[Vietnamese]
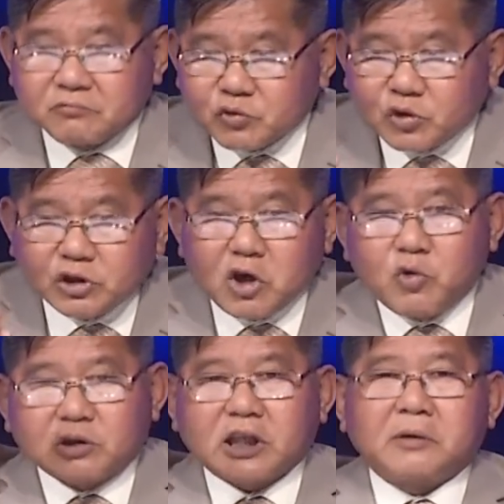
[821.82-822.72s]
tôi tước
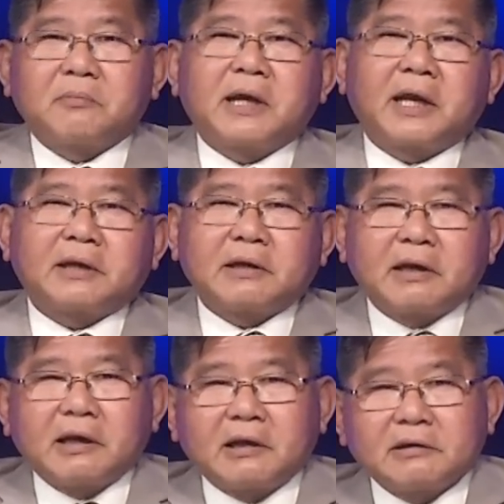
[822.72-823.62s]
quốc tịch mày
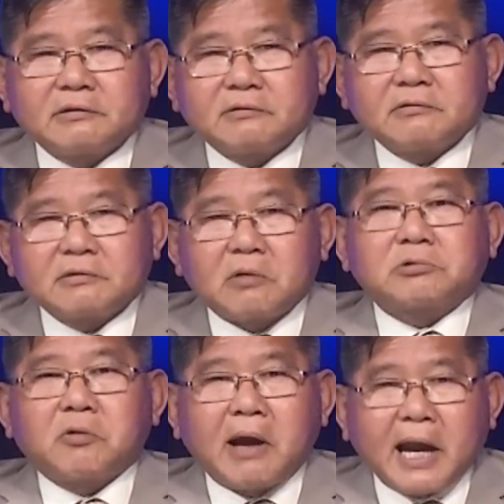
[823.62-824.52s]
gọi là gốc
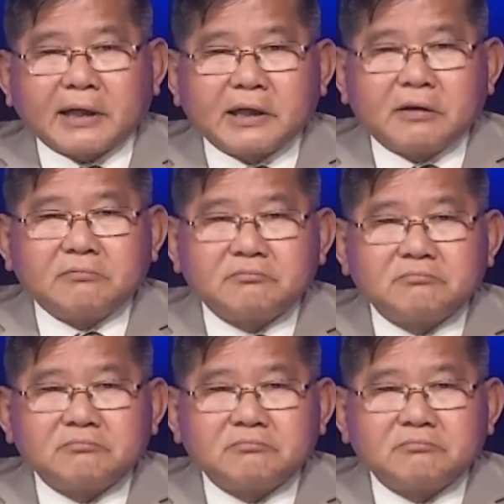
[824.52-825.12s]
châu á được không